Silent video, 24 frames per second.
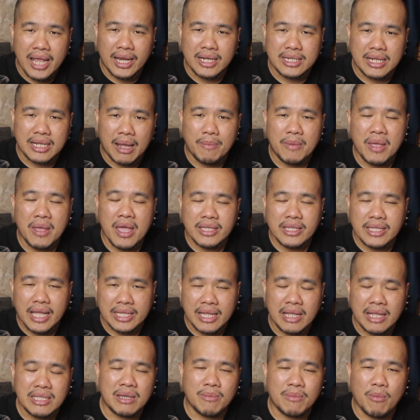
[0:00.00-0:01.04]
นะครับแต่ถ้า
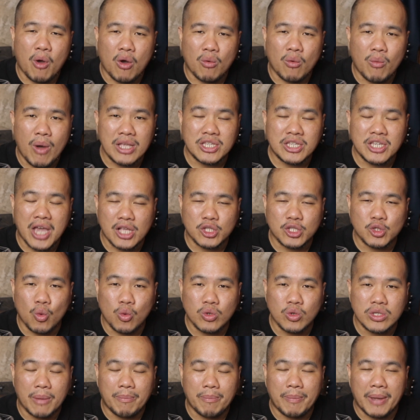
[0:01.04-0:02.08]
จะบอกว่าชางซุง
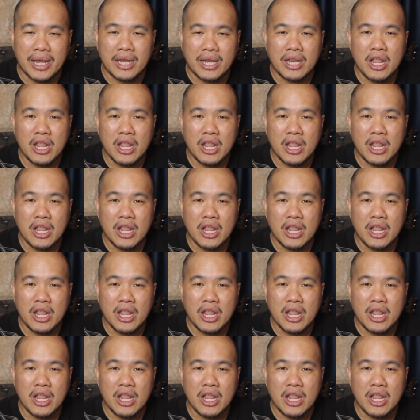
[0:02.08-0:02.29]
จะเป็น